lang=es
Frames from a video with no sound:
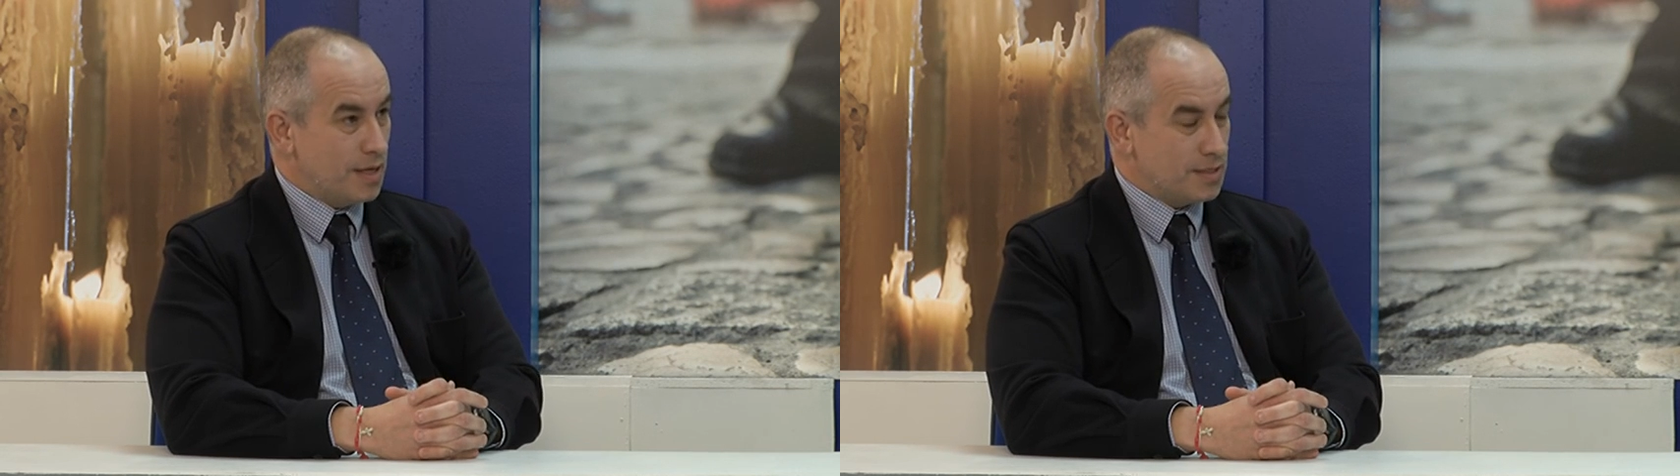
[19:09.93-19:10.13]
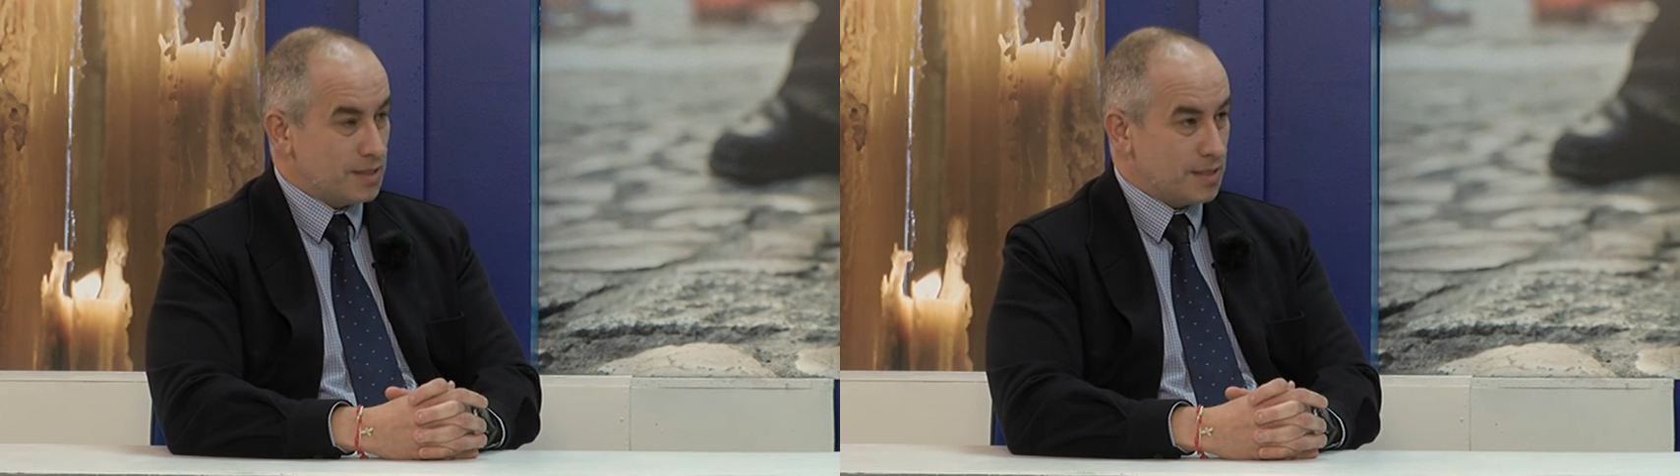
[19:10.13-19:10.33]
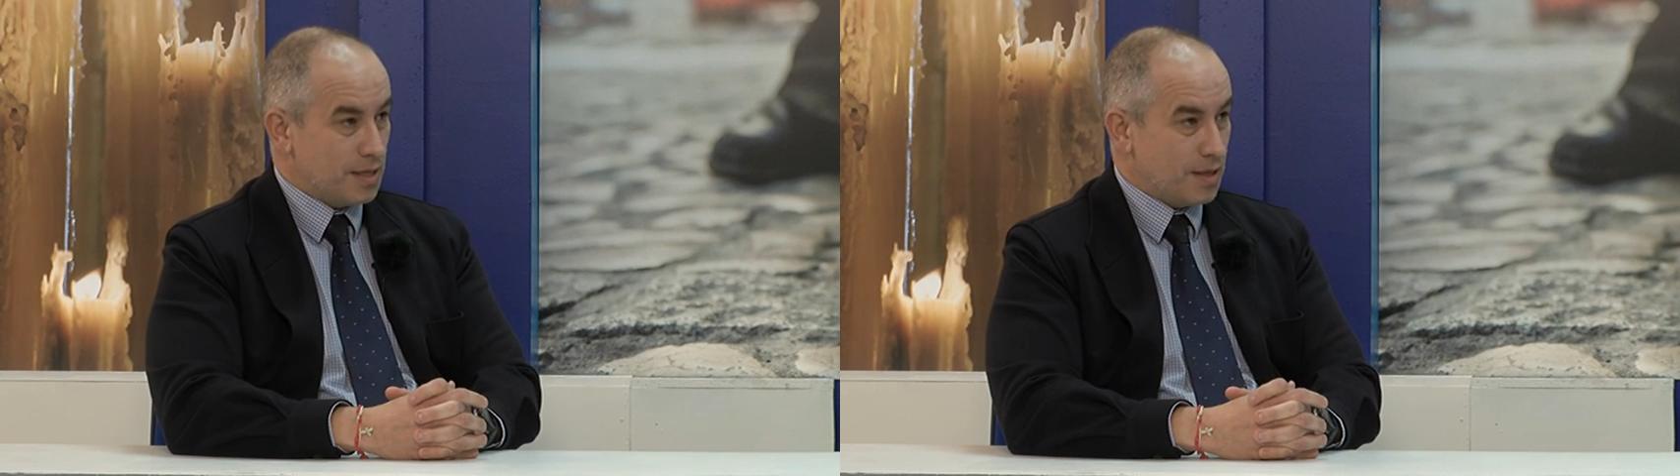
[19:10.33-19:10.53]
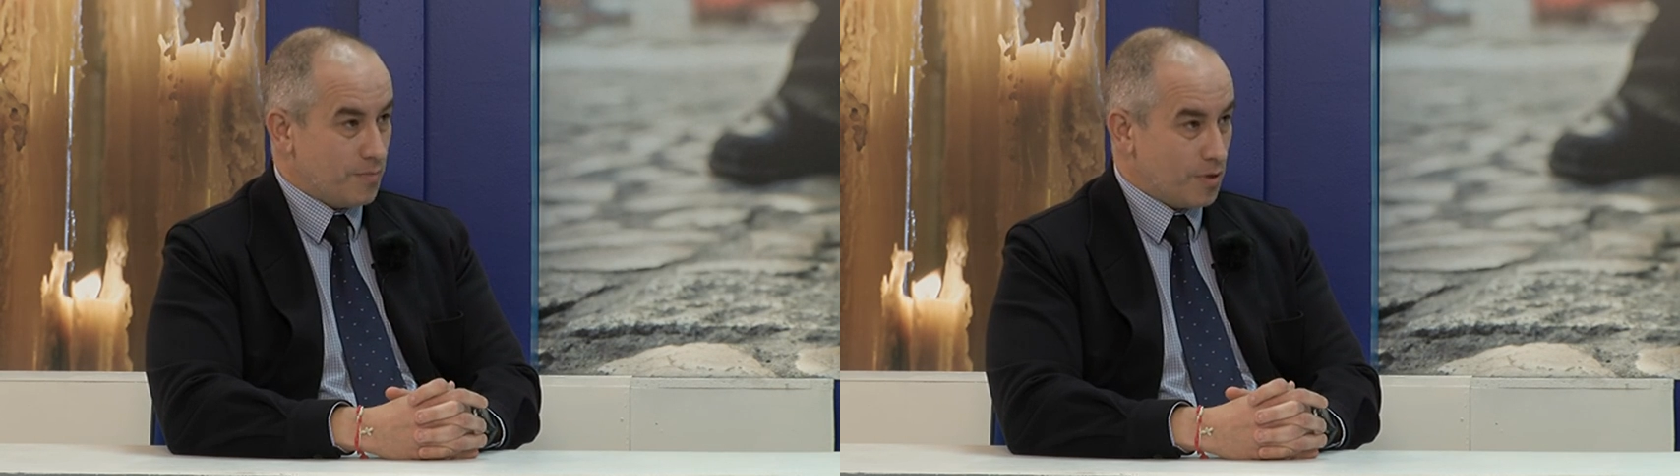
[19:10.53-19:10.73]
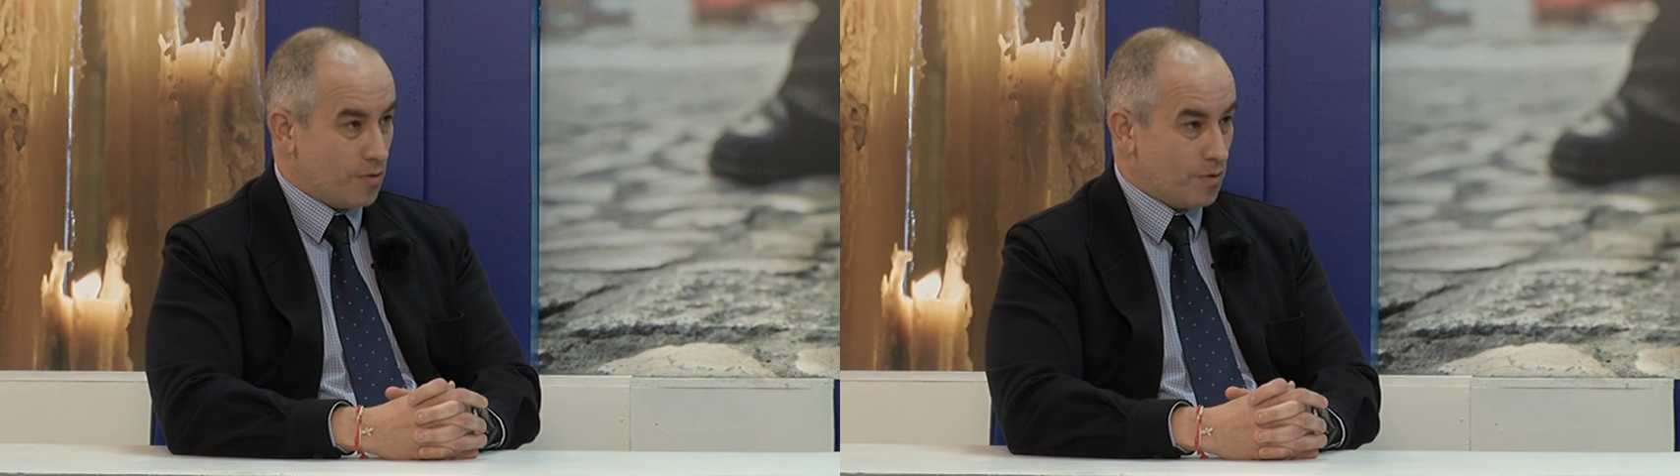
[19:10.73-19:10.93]
esa saya de
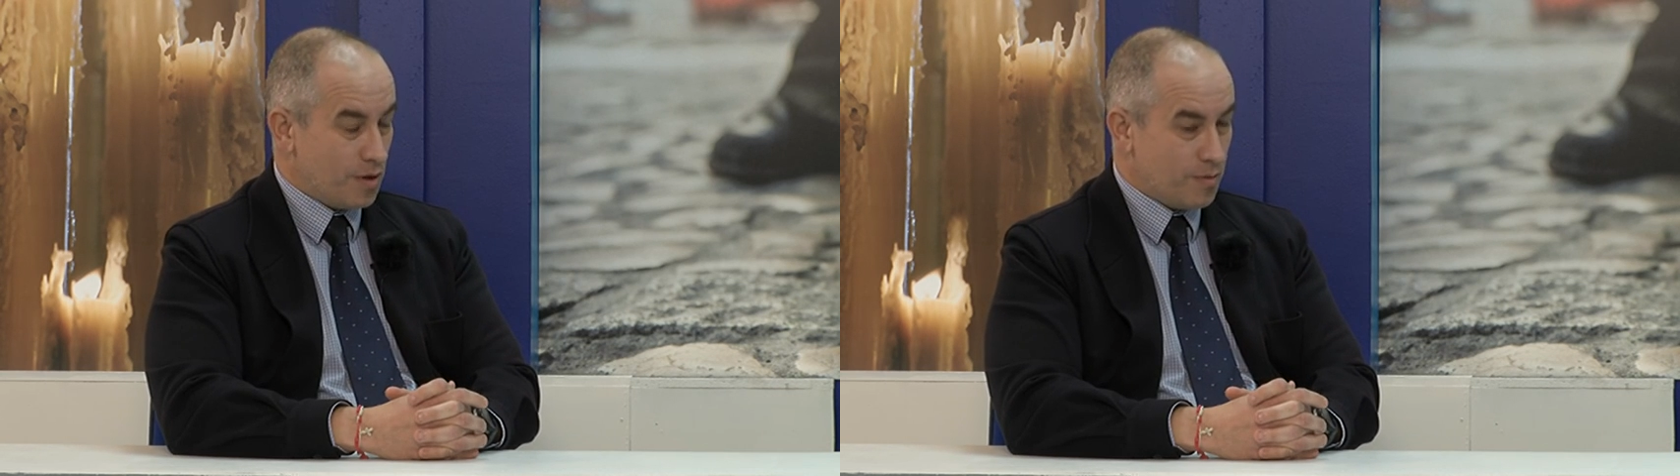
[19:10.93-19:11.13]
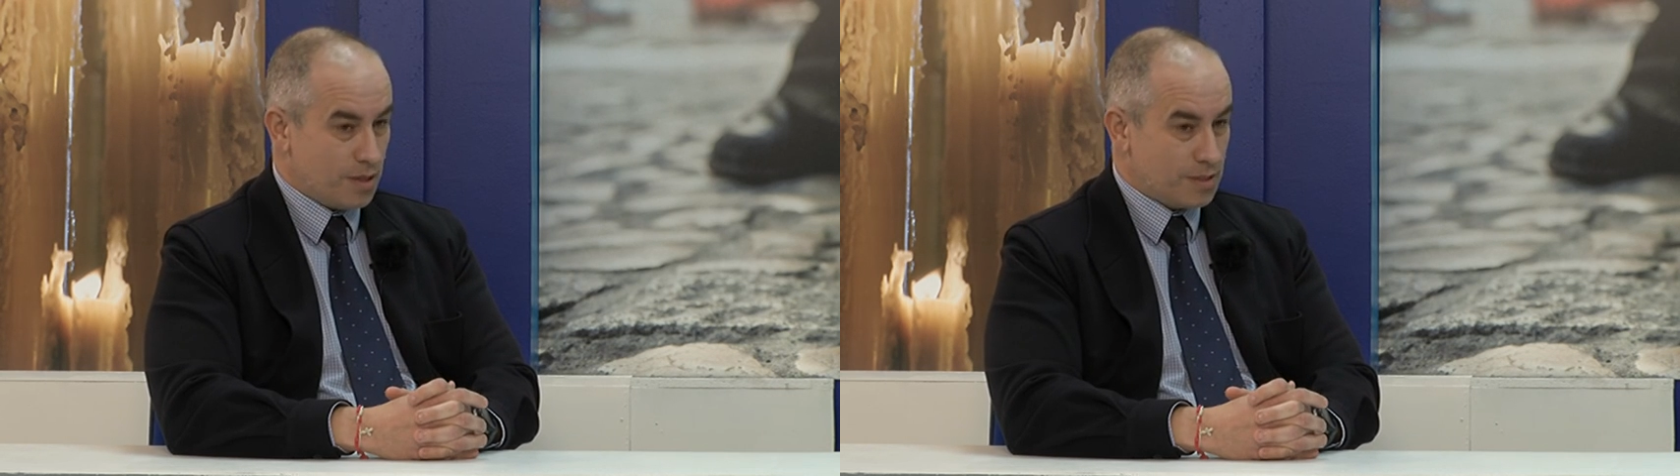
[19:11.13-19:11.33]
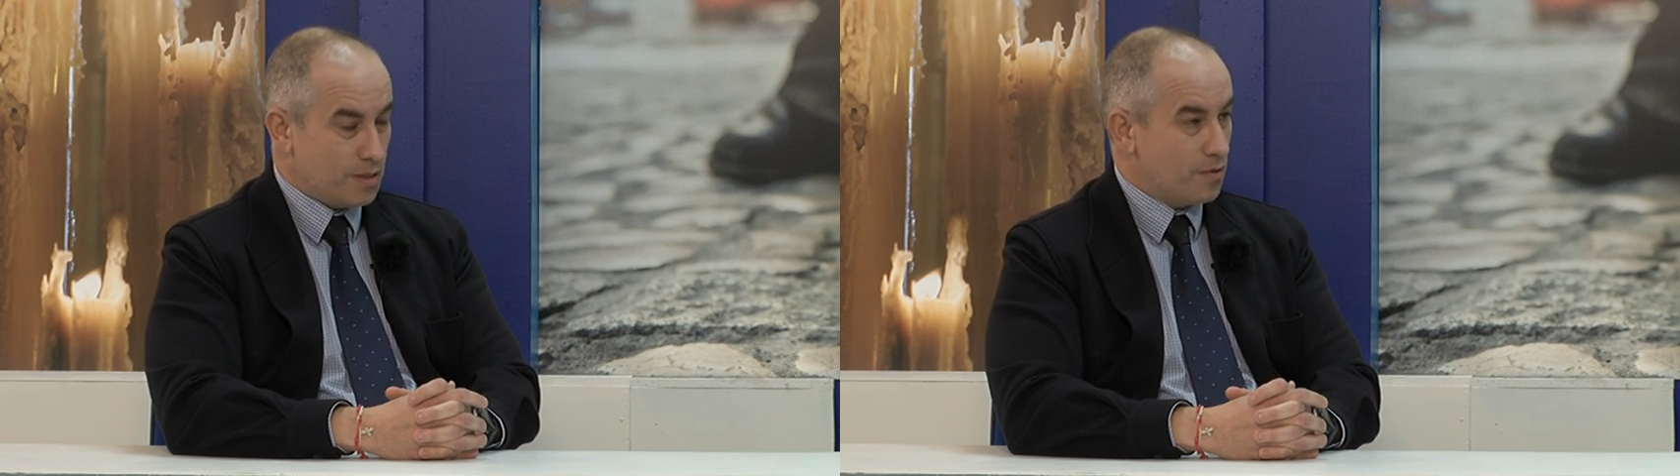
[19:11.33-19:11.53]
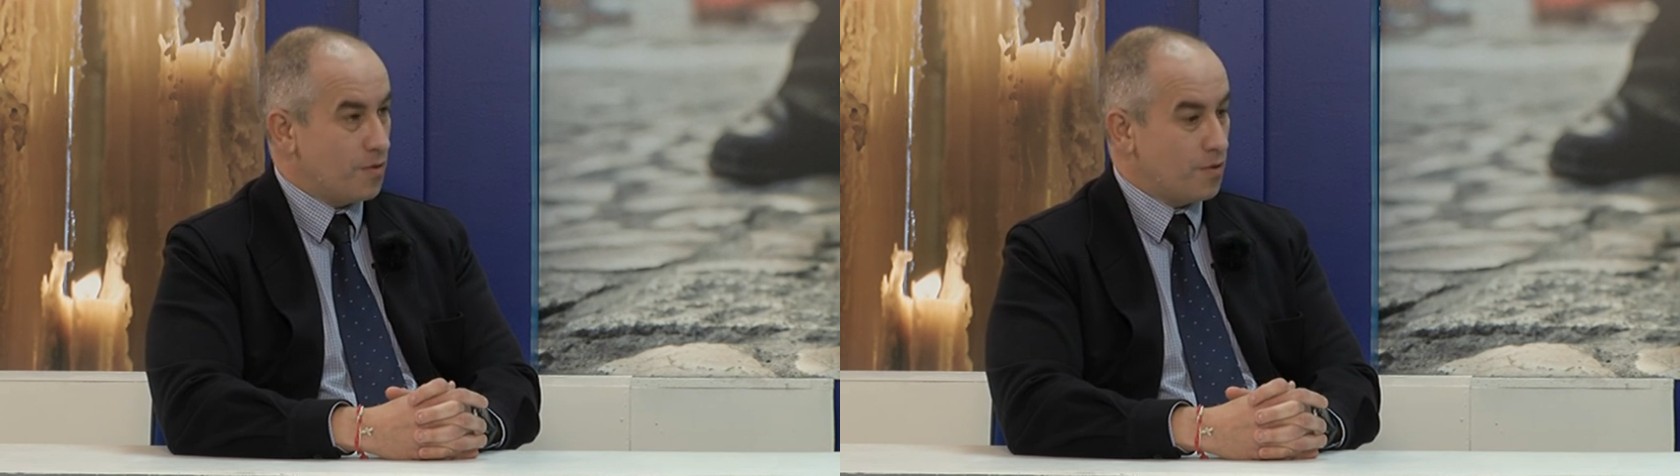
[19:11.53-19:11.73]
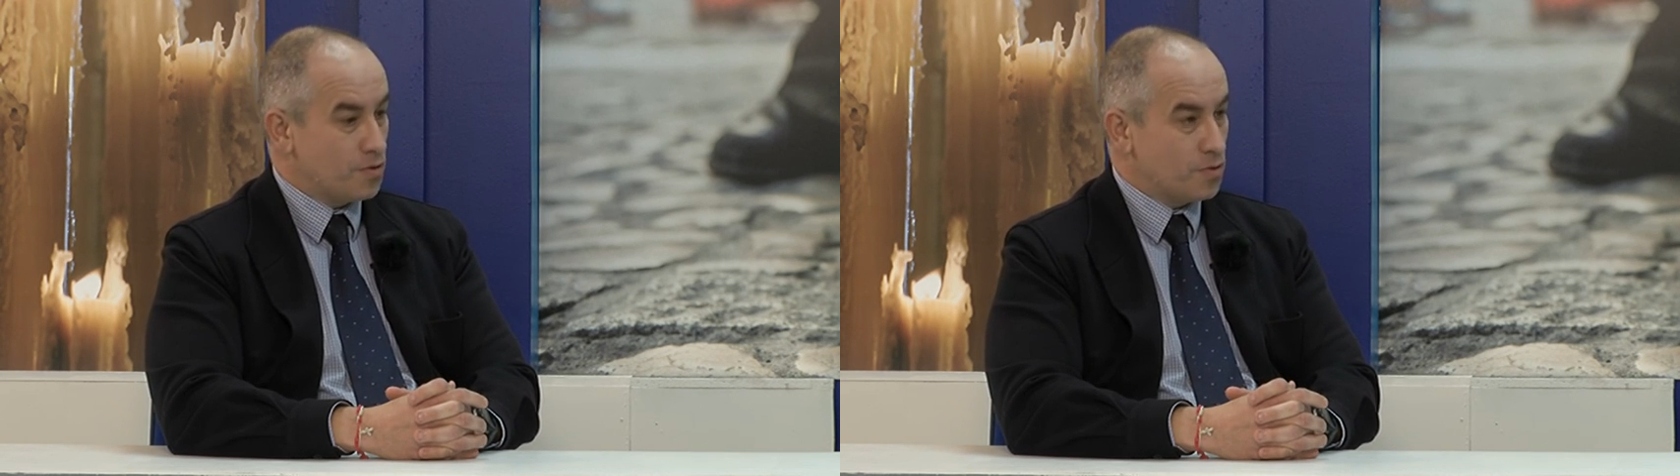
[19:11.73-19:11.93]
Pedro de Lima del siglo
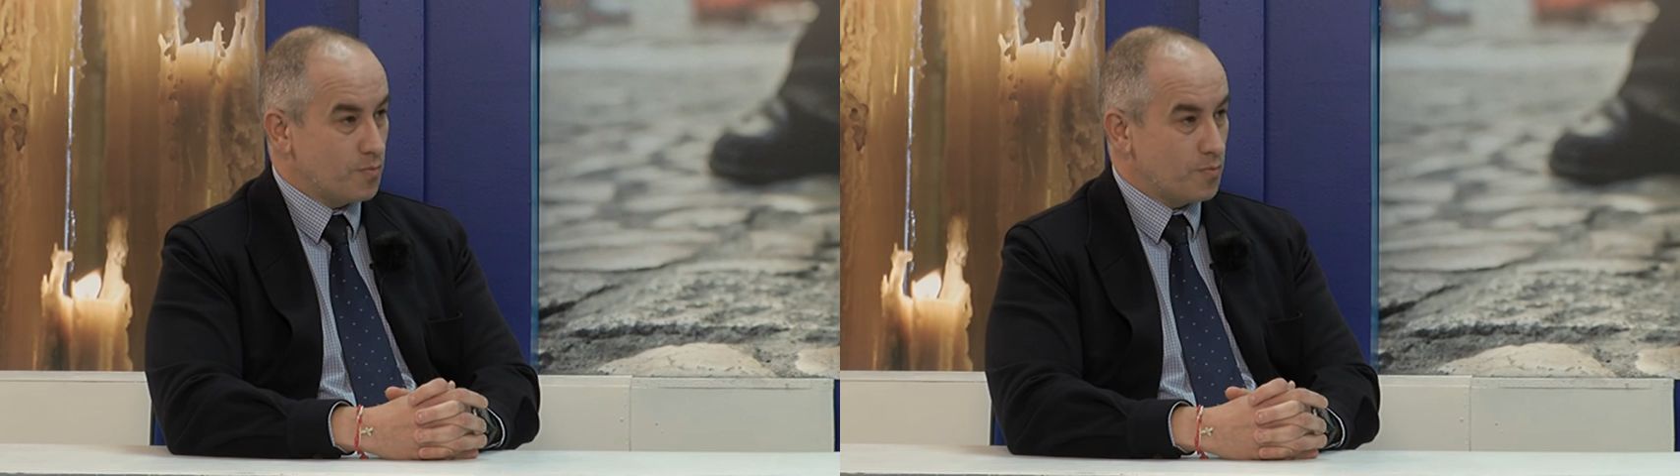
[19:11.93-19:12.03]
XVIII